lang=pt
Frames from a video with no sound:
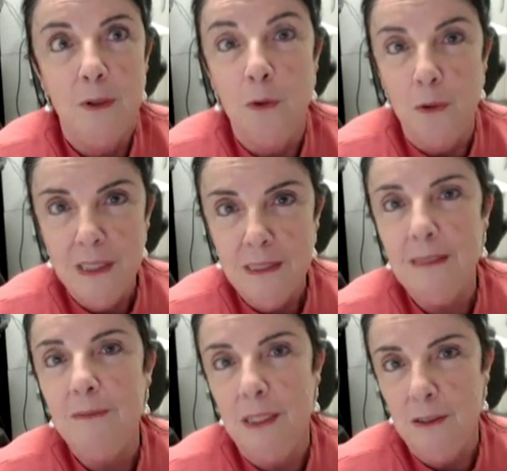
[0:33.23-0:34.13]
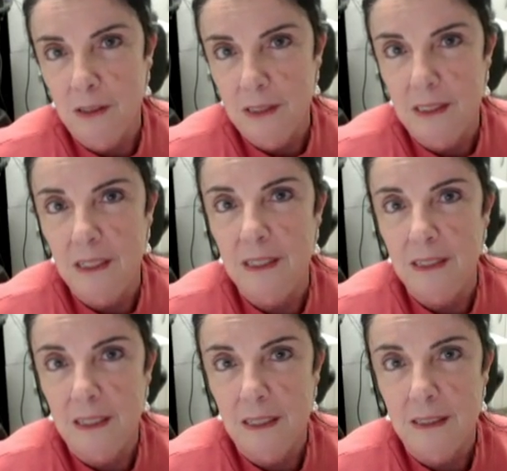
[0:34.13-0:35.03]
o conhecimento acerca
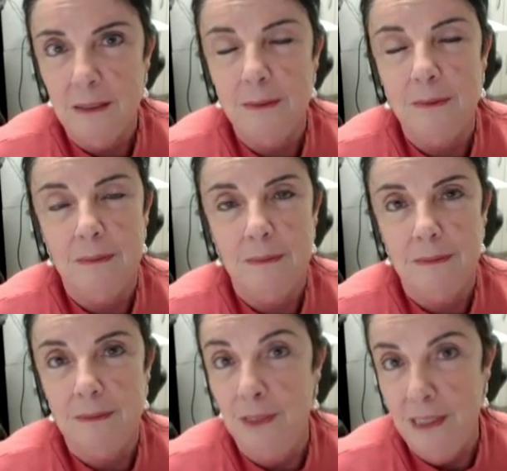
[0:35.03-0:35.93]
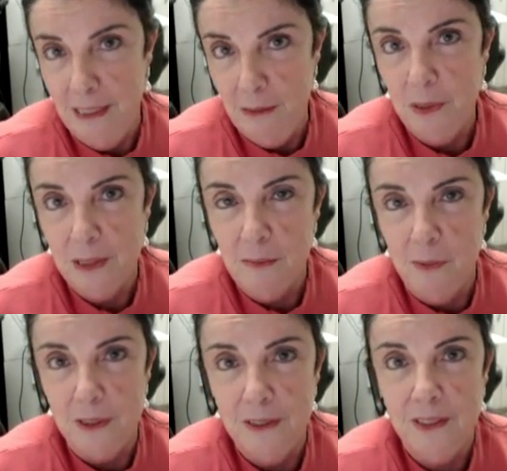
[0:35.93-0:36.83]
da vida depois da
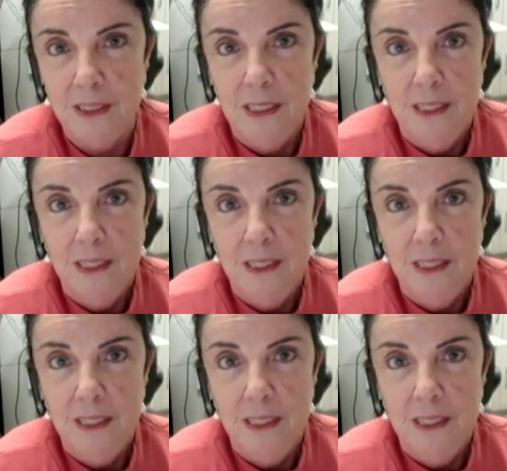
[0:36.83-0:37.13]
morte.